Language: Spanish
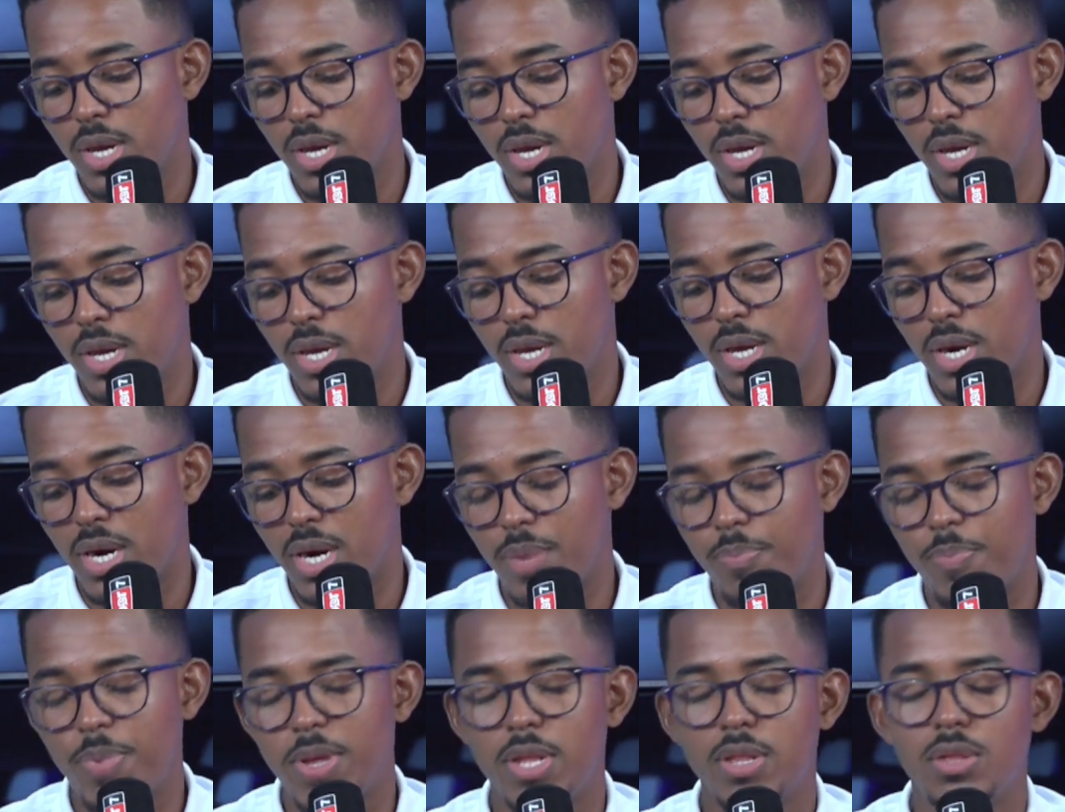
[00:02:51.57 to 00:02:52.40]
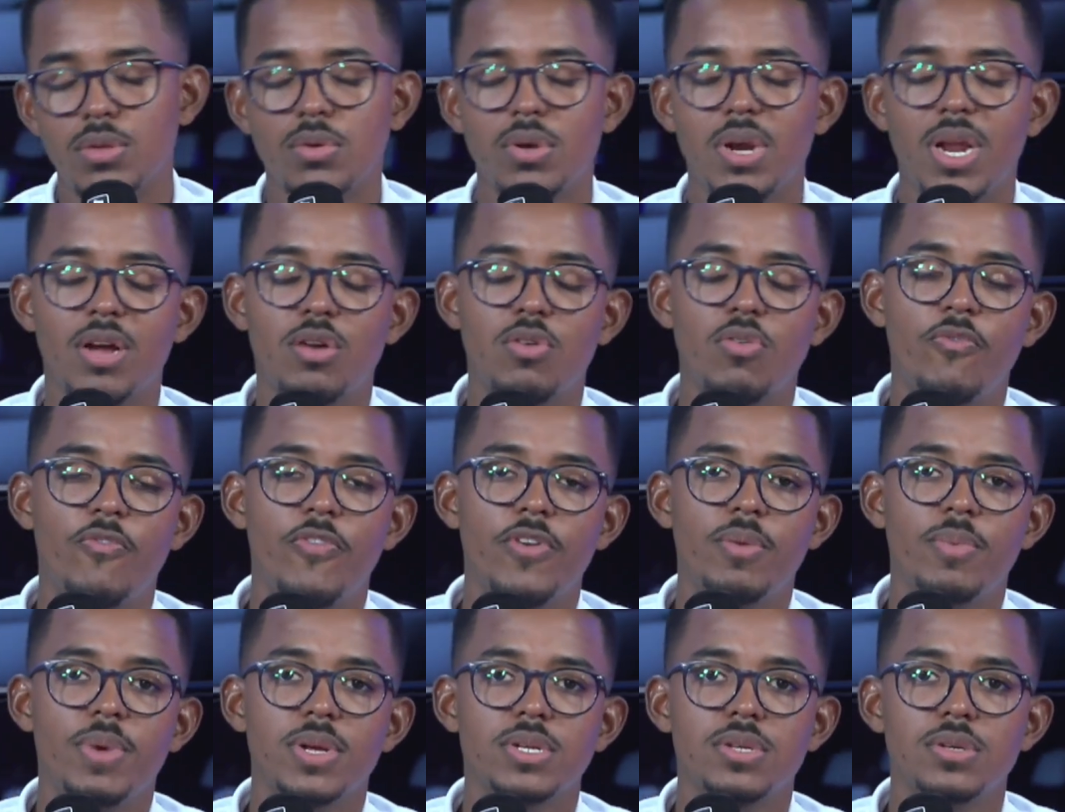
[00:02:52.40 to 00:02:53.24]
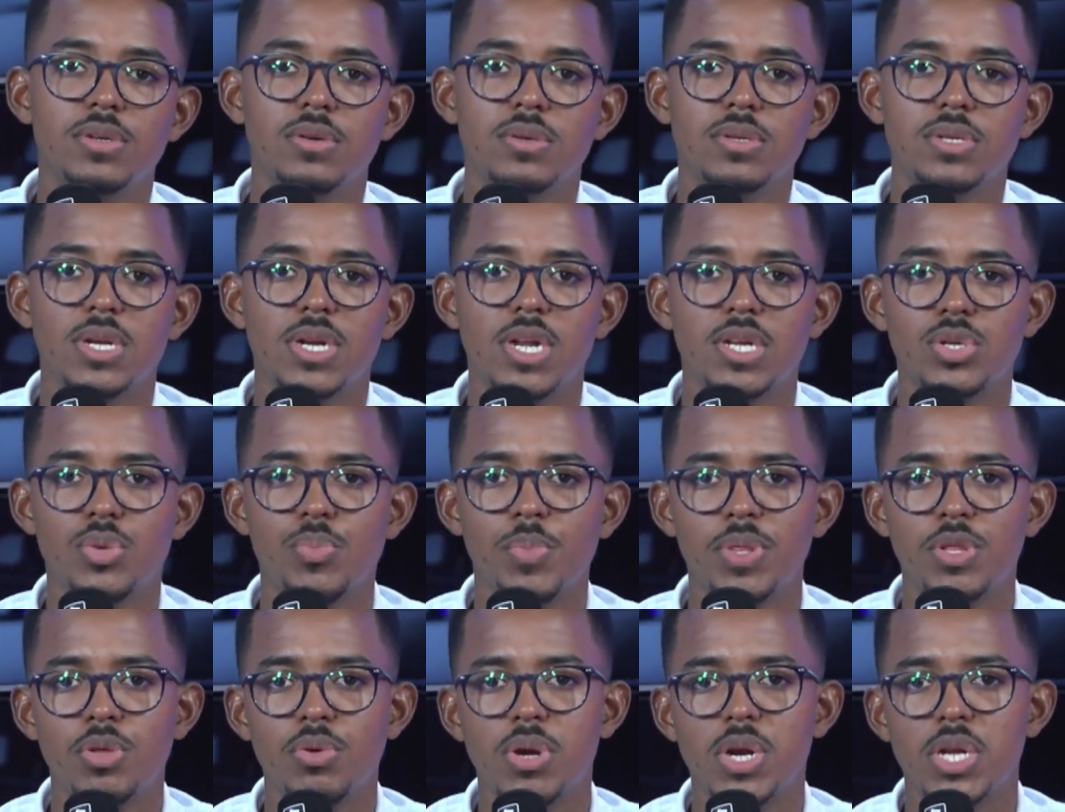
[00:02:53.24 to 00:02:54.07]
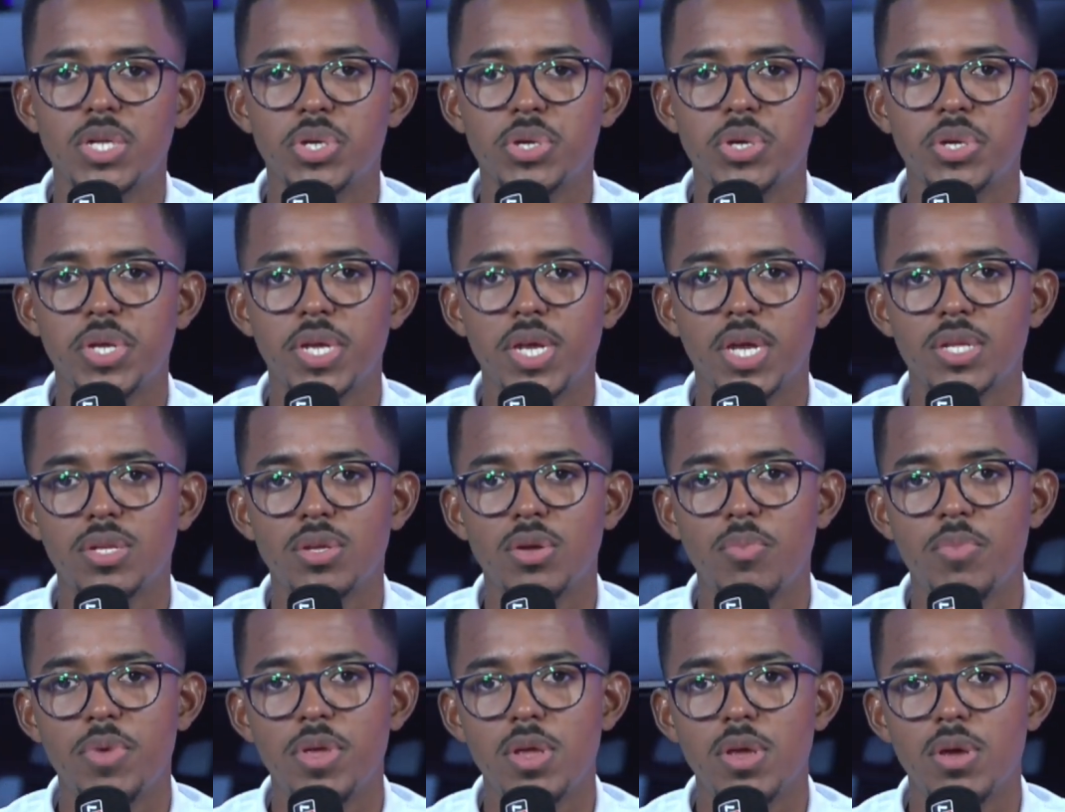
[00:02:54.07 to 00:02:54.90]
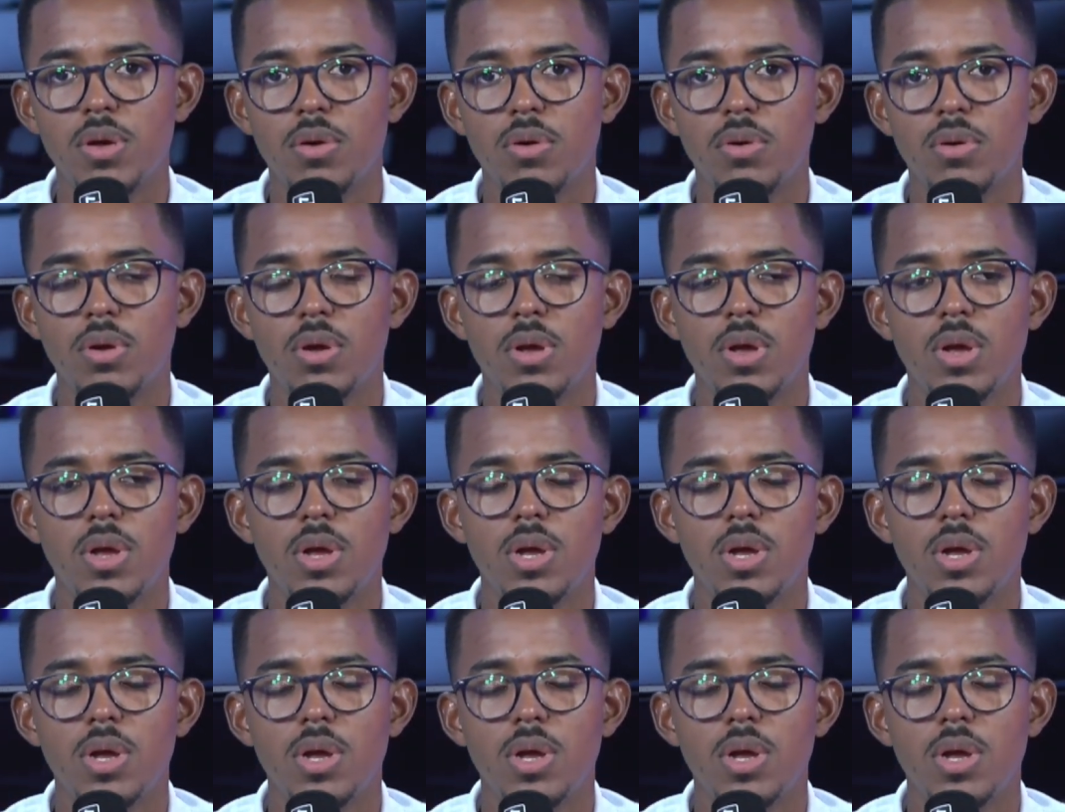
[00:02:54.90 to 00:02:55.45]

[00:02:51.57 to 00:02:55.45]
eh, repito, la confirmación será sometida a una cirugía Tomillón,